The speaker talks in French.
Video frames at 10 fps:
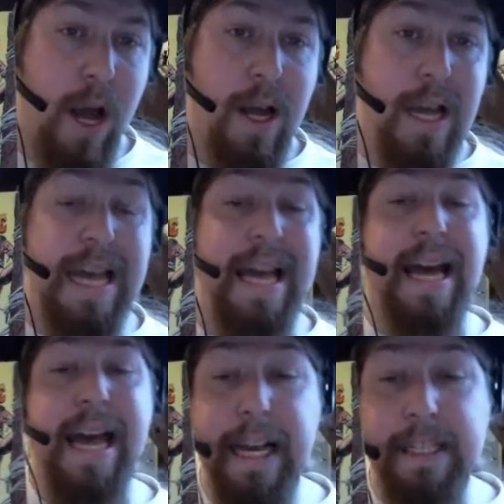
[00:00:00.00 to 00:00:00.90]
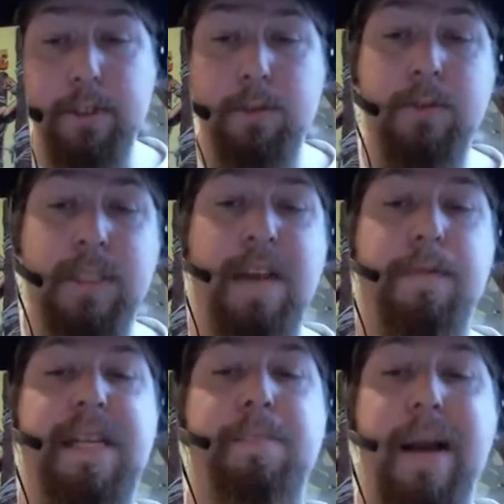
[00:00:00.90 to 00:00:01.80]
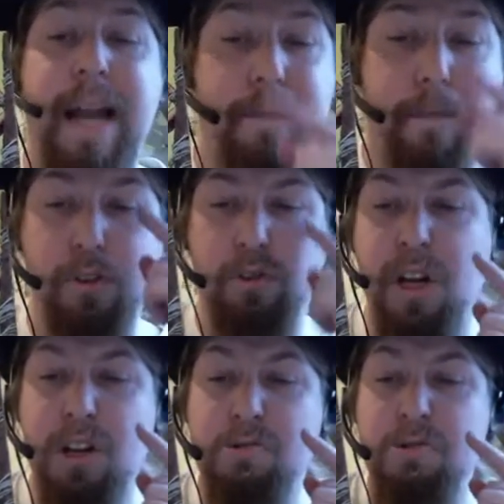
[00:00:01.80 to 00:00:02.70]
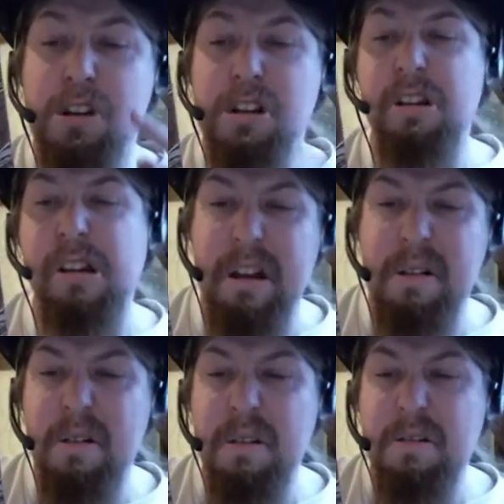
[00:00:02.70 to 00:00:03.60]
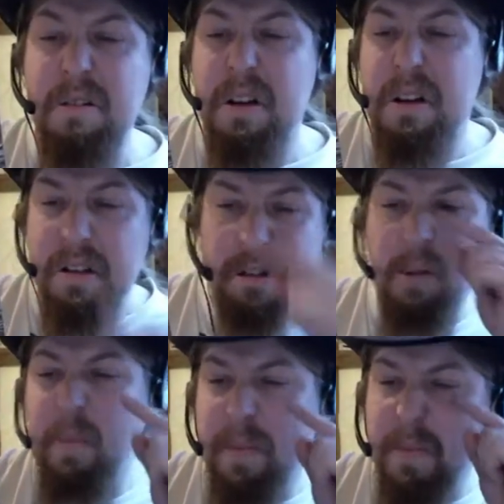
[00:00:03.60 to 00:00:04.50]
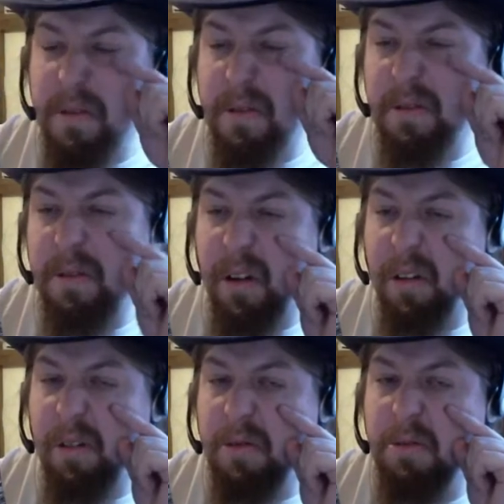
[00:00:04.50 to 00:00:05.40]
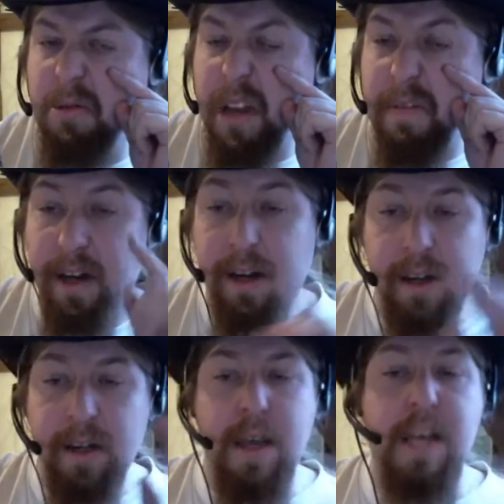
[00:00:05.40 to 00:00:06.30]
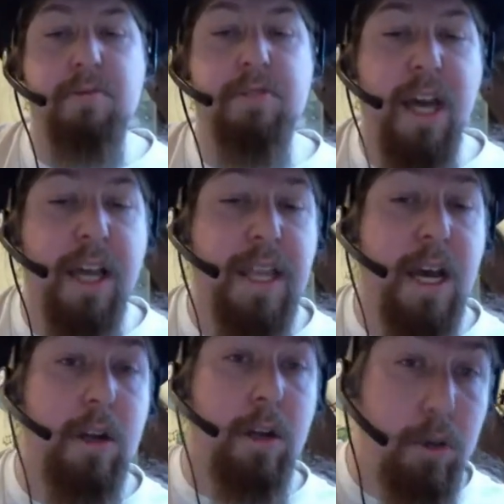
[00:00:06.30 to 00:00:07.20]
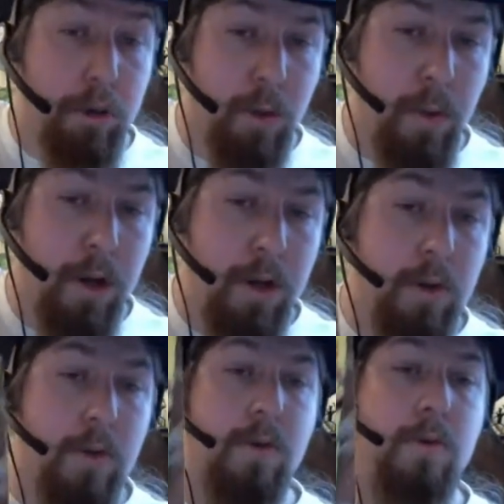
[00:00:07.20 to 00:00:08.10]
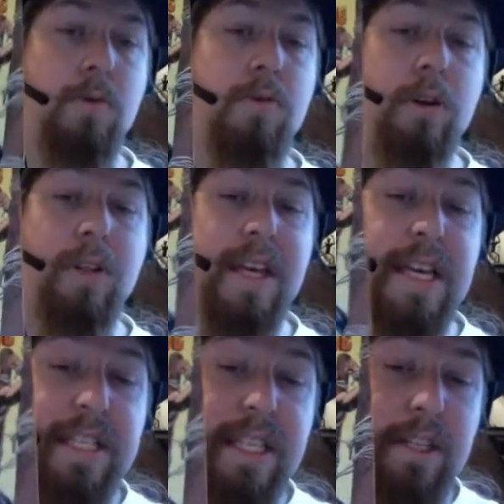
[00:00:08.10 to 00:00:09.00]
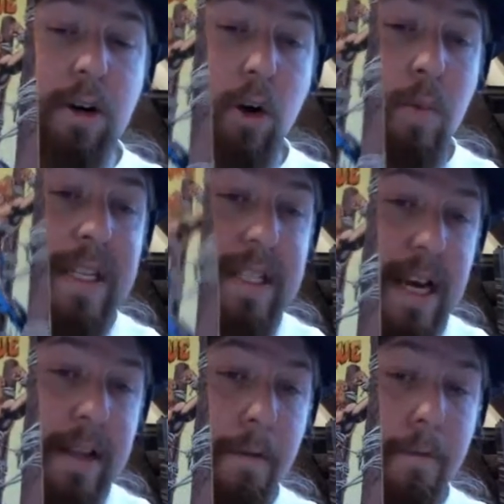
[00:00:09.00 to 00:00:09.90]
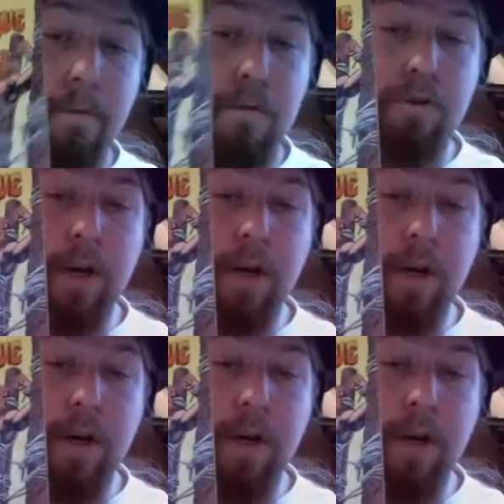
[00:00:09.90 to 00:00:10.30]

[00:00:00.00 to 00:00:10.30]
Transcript: de l'histoire, X conserve sa balafre sur la joue et l'œil complètement en train de couler, voilà, et son caractère de cowboy. On entre ici dans le western mmh.